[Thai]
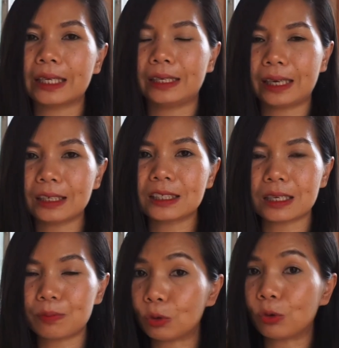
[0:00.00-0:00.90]
ในสี
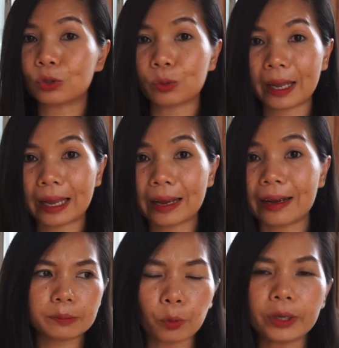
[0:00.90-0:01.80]
ผิวของตัวเอง
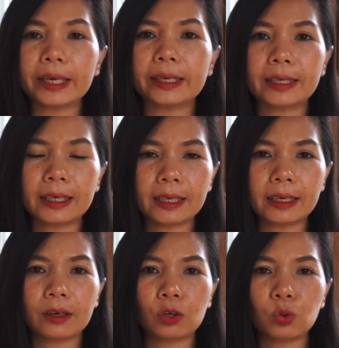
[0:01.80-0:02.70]
ผู้หญิงที่
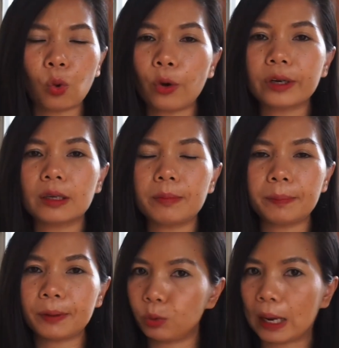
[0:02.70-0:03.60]
ทุกคนที่มี
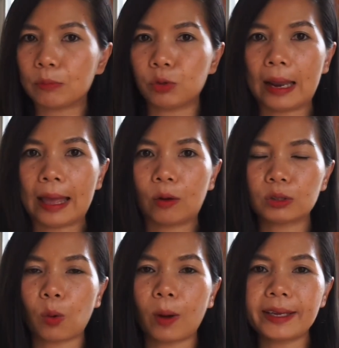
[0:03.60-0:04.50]
ผิวดำอยู่แล้ว แต่
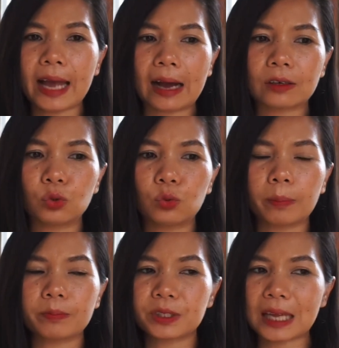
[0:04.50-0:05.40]
ว่าอยากดูแบบ
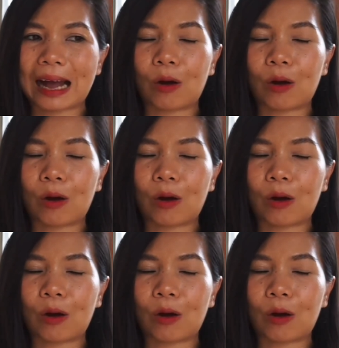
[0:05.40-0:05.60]
สาว